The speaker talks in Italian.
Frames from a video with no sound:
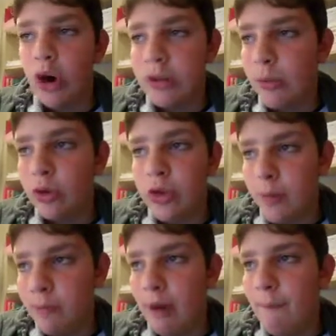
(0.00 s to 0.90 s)
Cosa molto
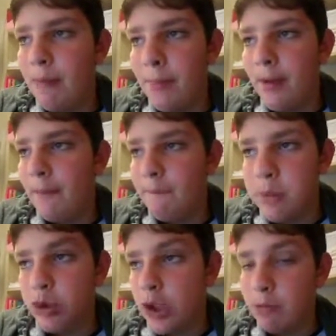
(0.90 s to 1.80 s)
probabile, ma
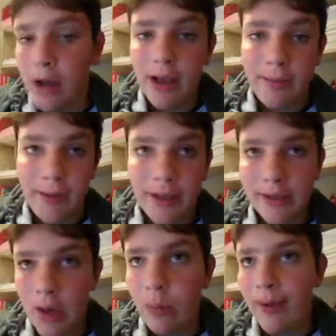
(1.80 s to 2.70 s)
potremmo anche
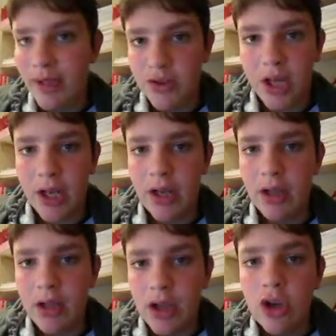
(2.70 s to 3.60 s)
perdere o pareggiare
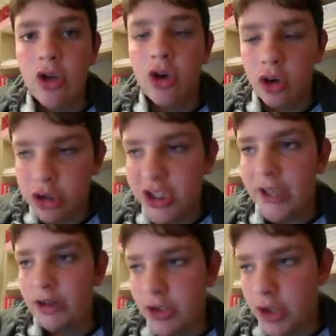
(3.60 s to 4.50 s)

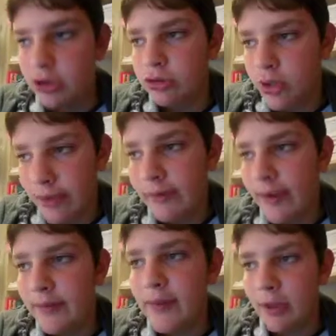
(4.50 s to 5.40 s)
conoscendoci contro la
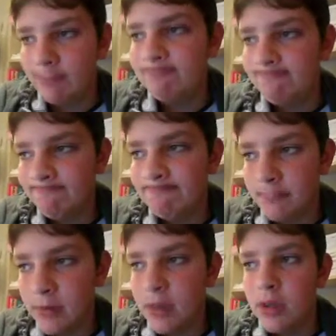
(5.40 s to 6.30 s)
Svezia.
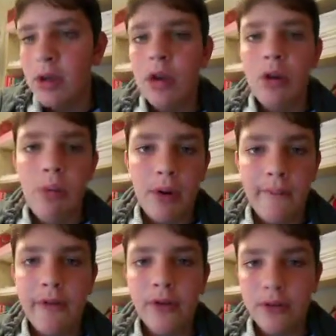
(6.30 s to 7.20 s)

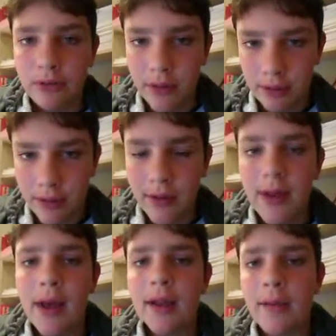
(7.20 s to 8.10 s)
Comunque, vi vedo comunque qui,
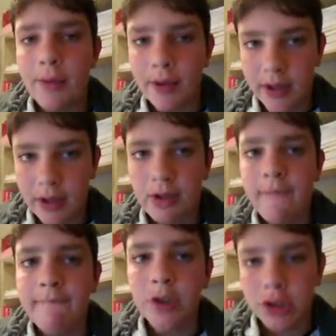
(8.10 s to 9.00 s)
Cattemi Corrado,
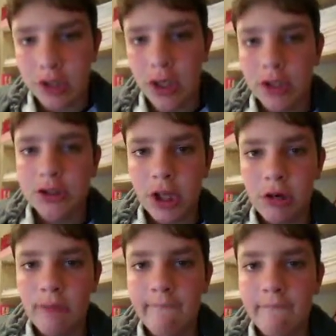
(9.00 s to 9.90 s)
Porto Italia,
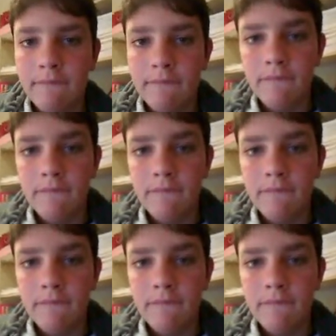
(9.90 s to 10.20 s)
ciao!